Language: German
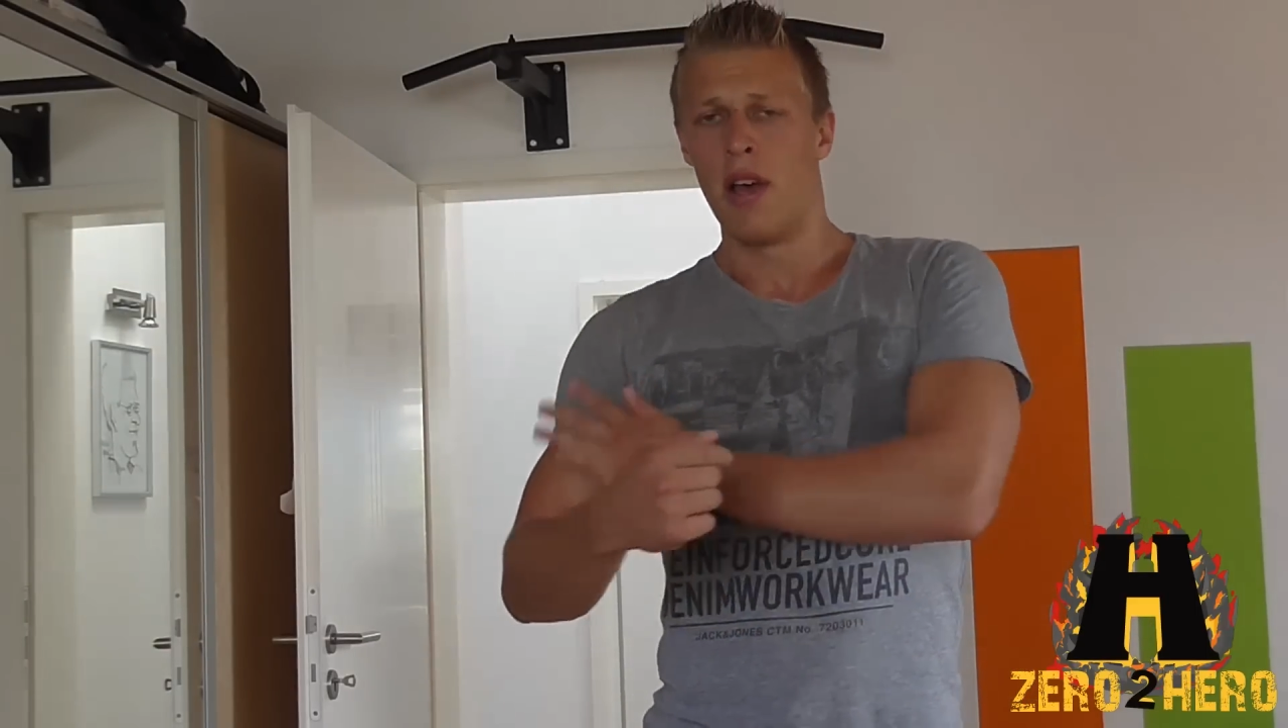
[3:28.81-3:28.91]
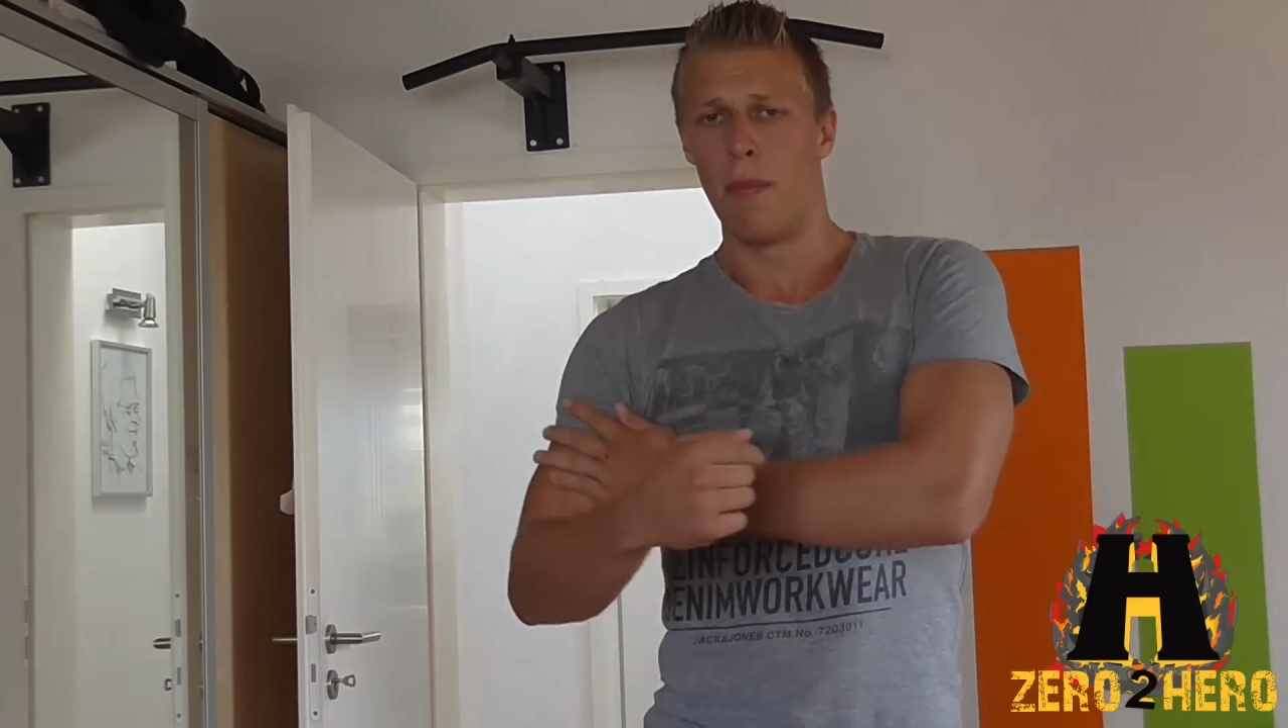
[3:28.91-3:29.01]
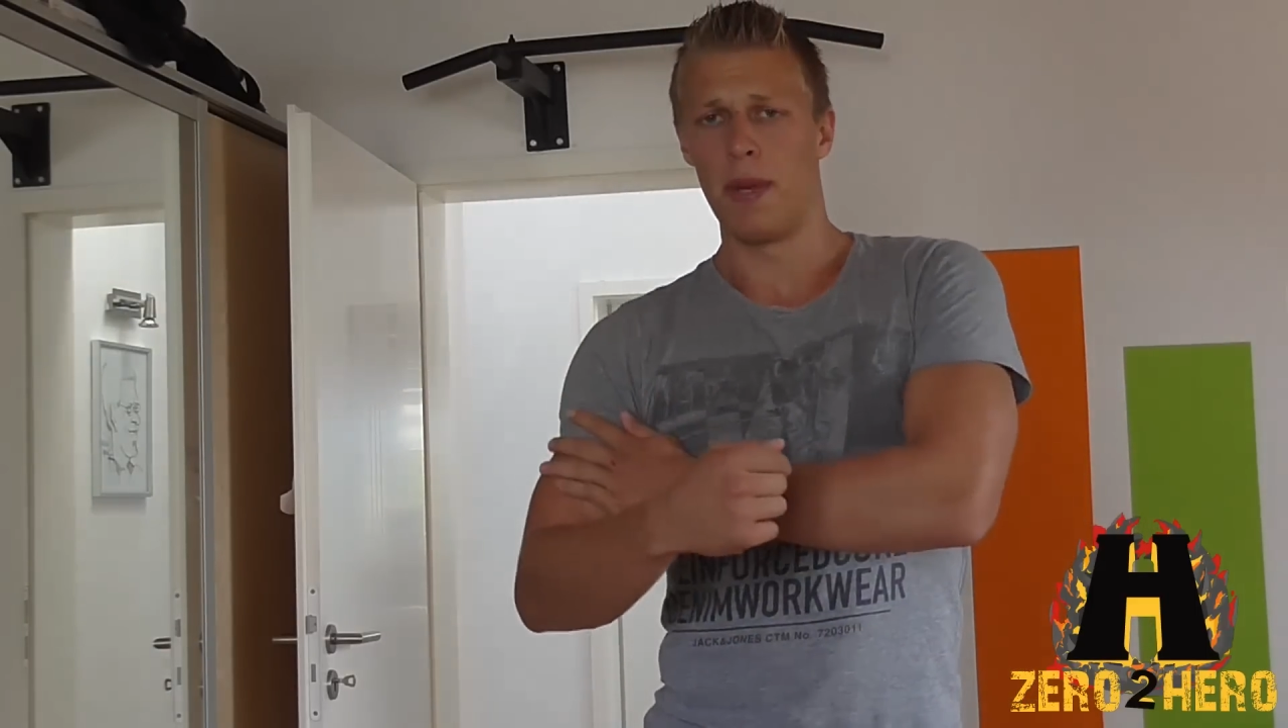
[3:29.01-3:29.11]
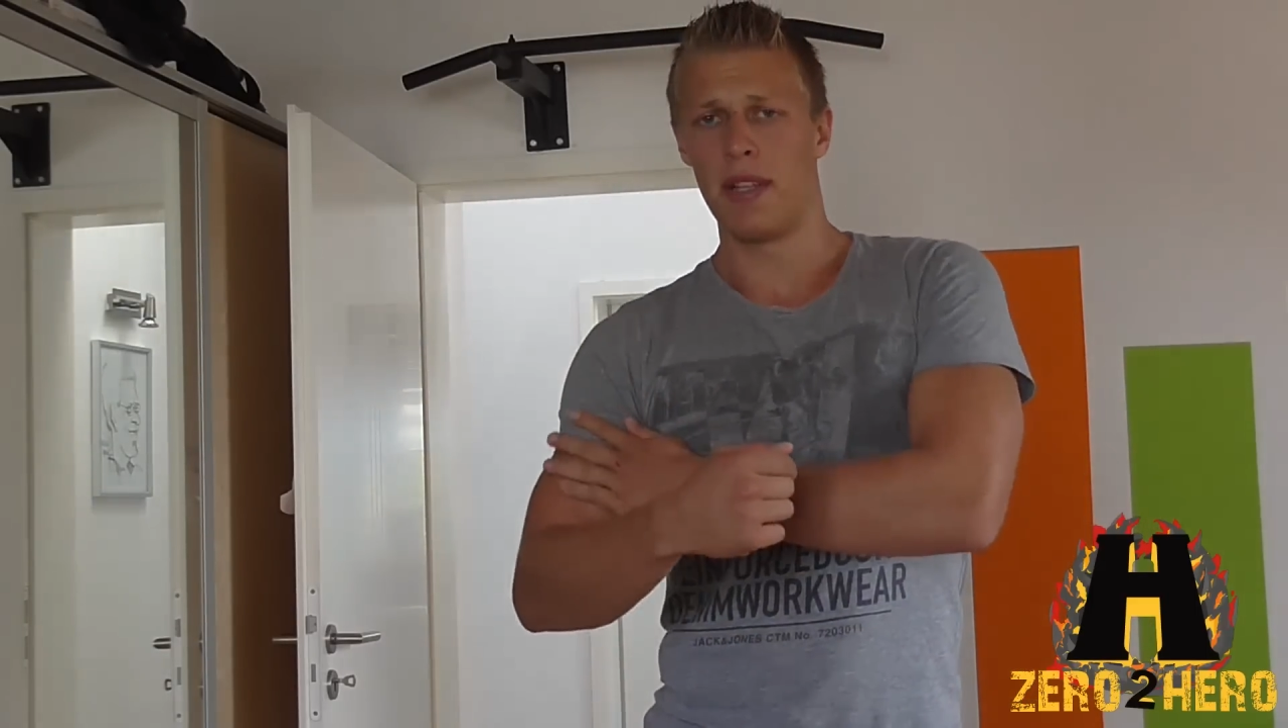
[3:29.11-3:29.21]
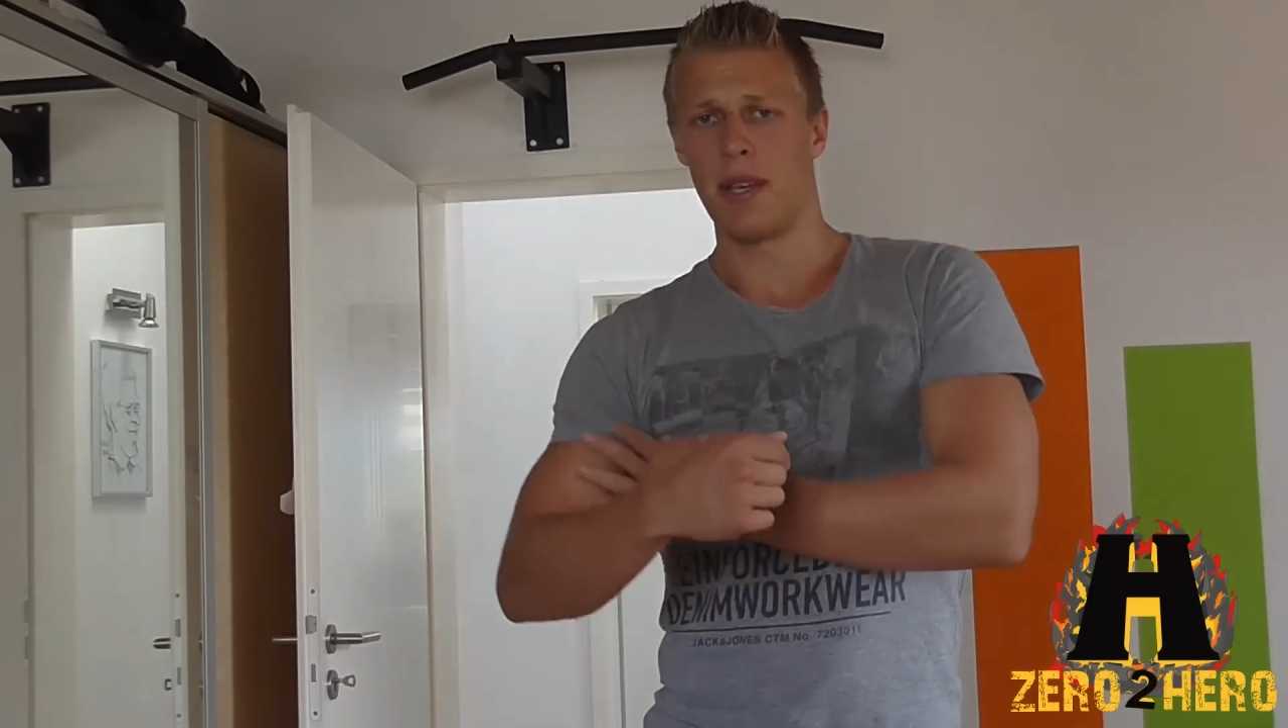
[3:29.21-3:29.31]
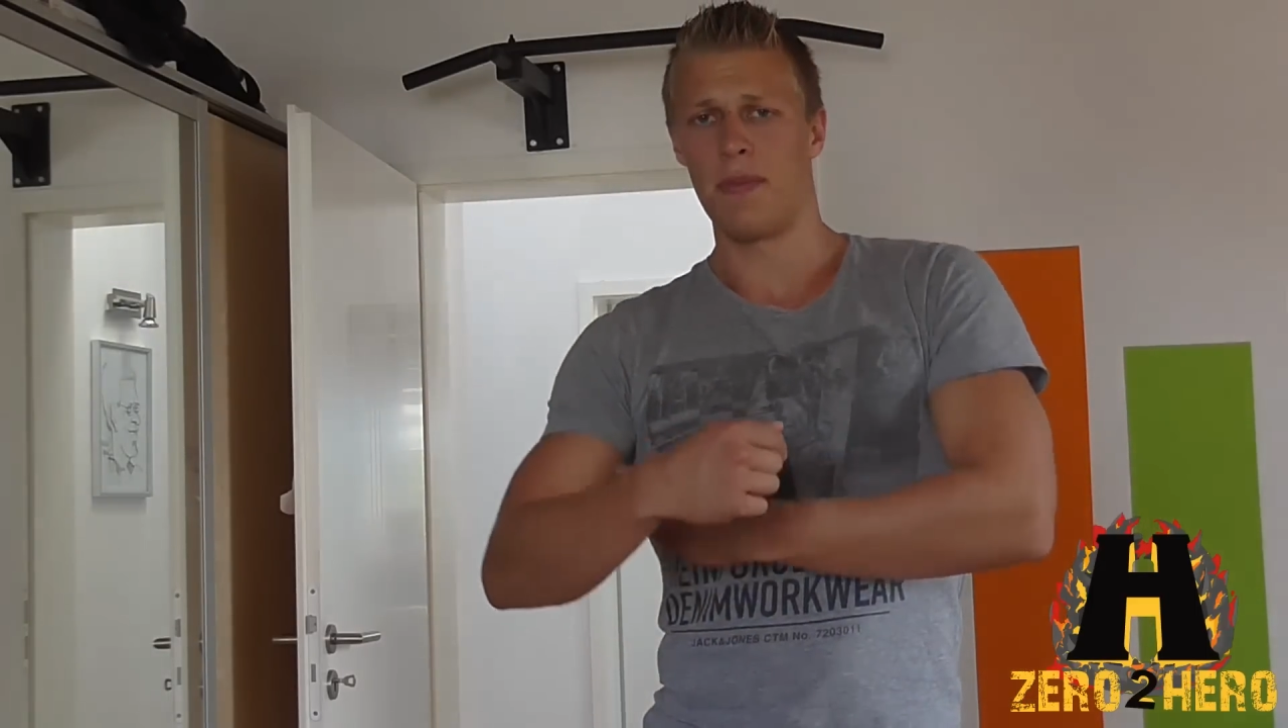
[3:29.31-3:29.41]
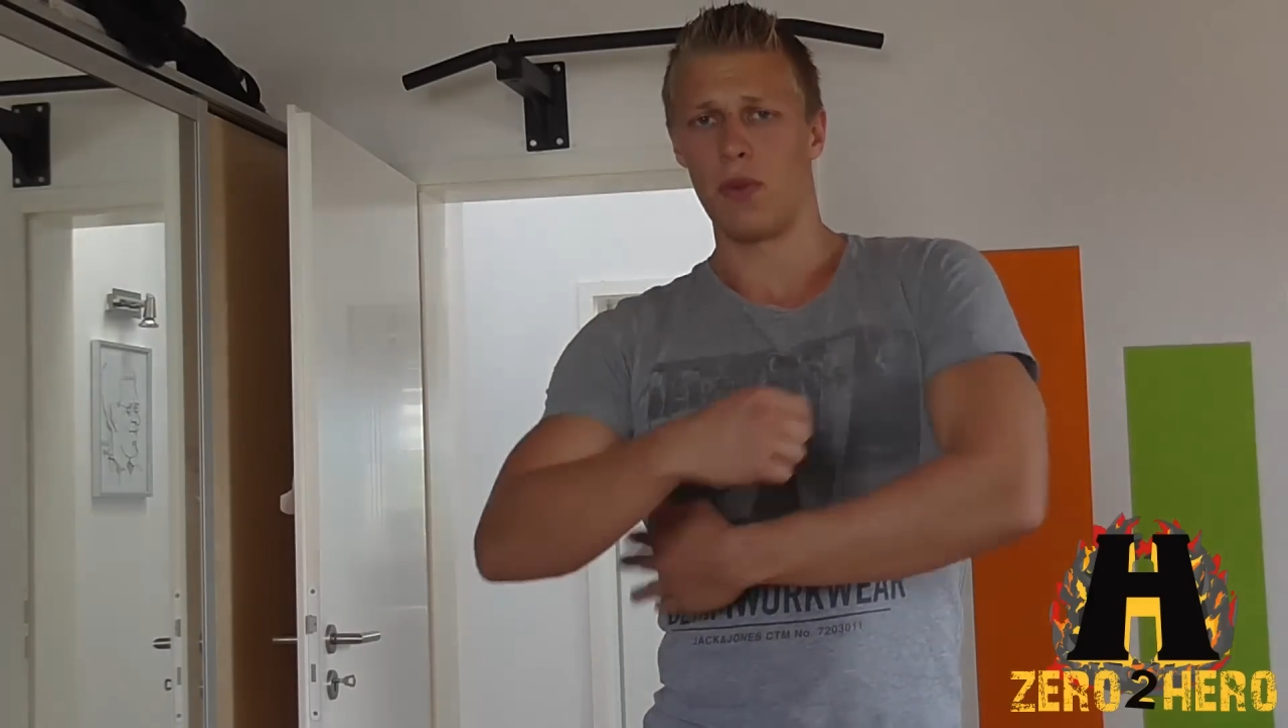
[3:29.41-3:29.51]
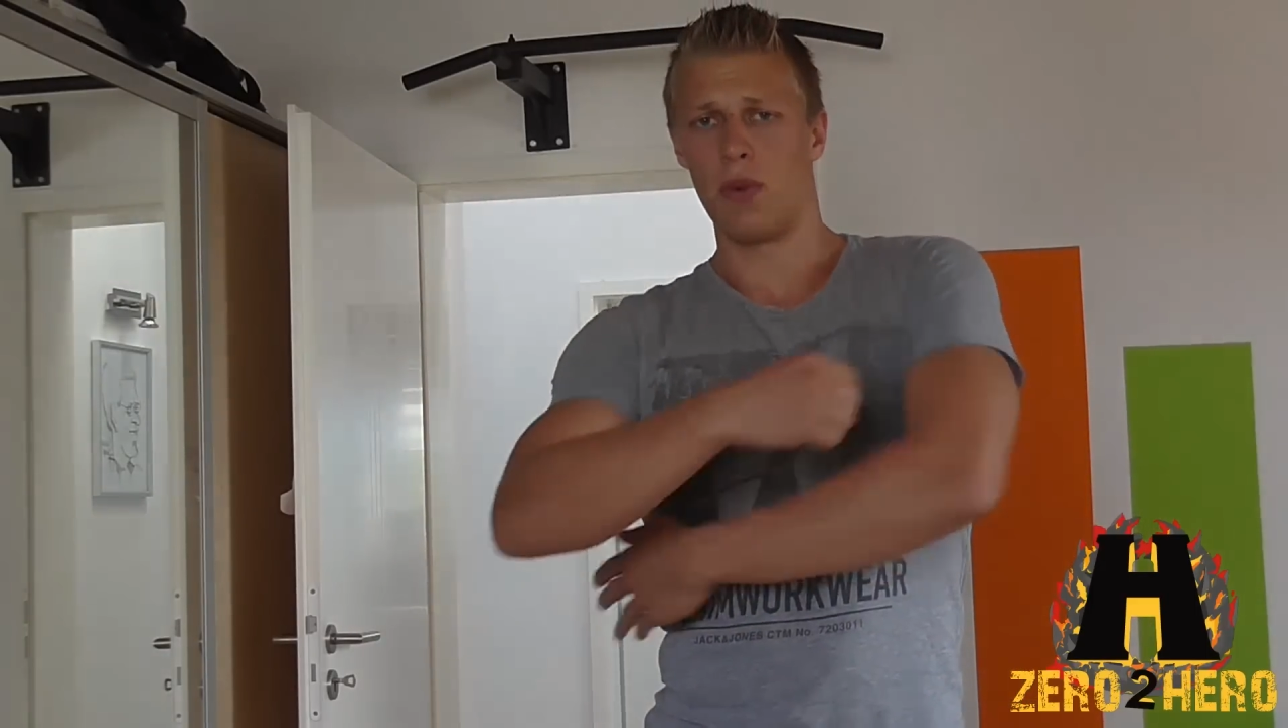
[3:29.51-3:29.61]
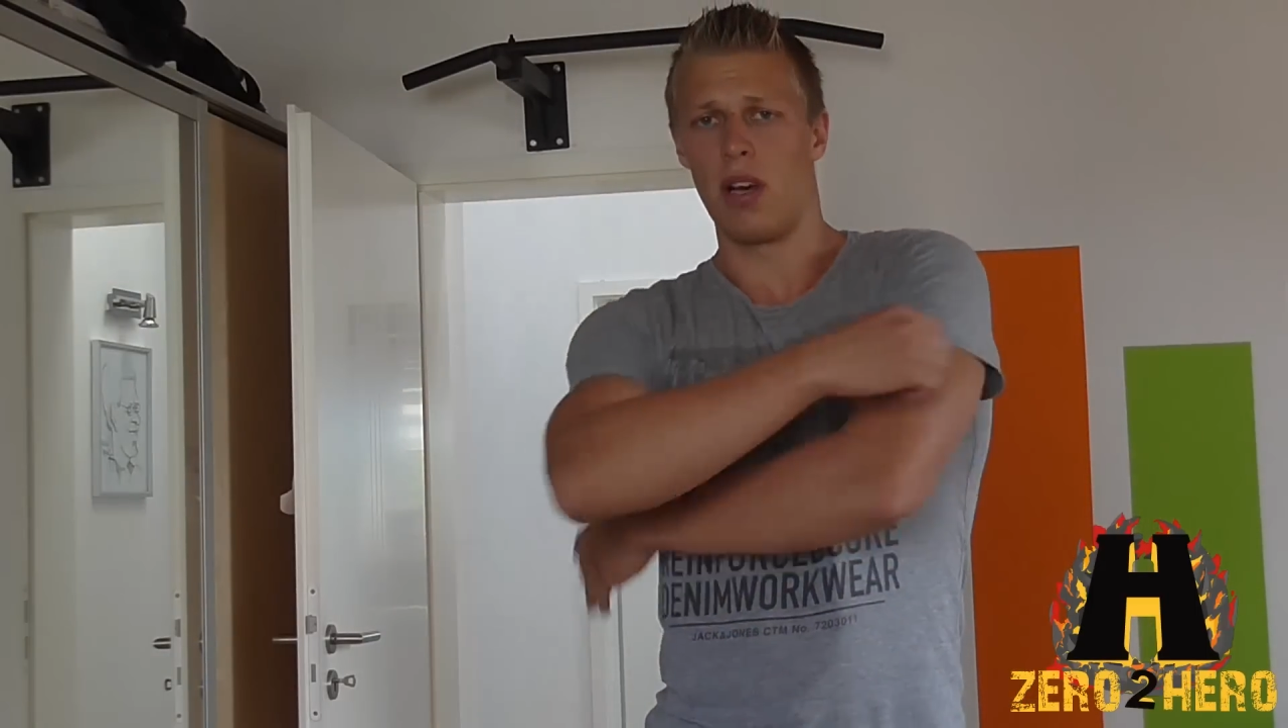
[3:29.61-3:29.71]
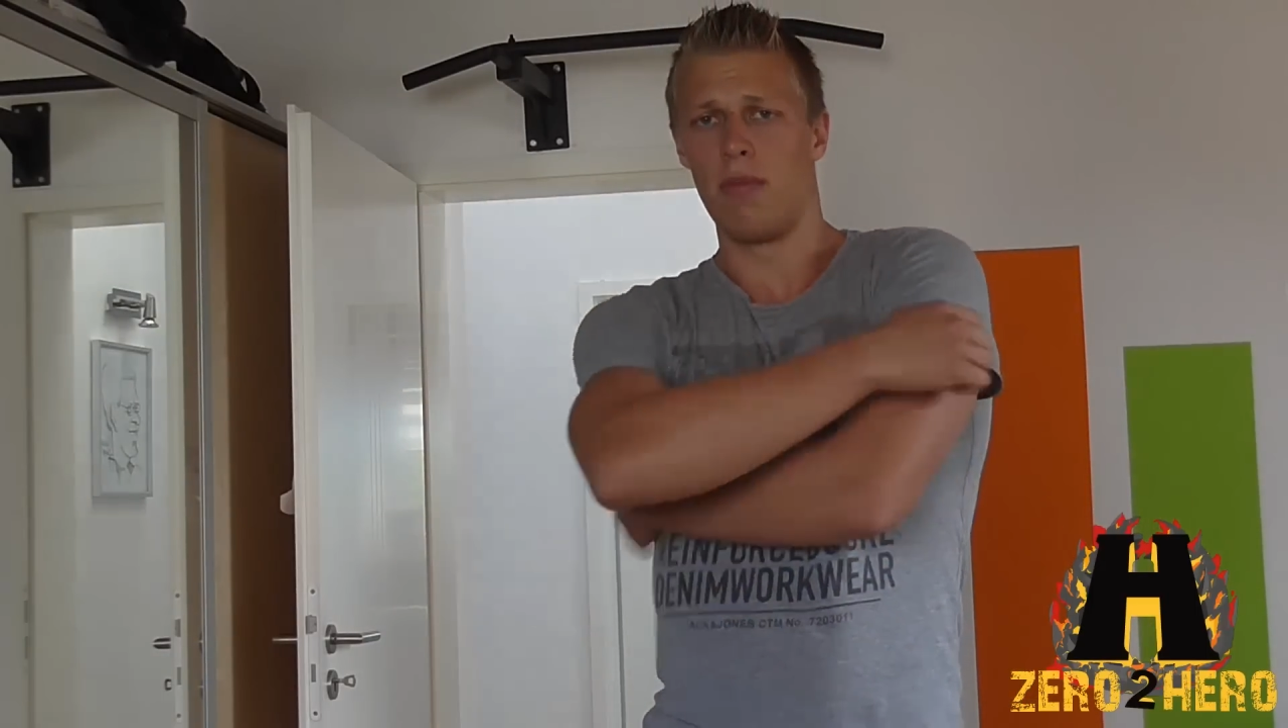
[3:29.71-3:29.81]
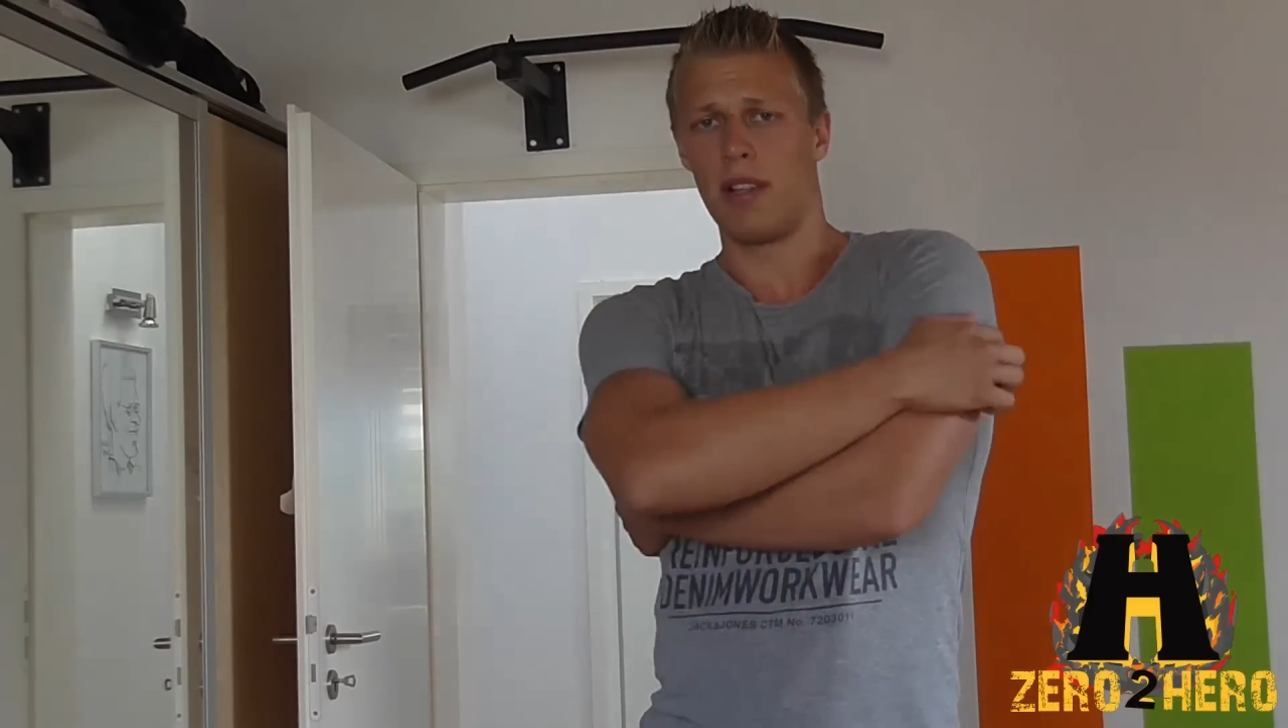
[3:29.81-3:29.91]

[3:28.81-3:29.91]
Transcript: im Bizeps oder im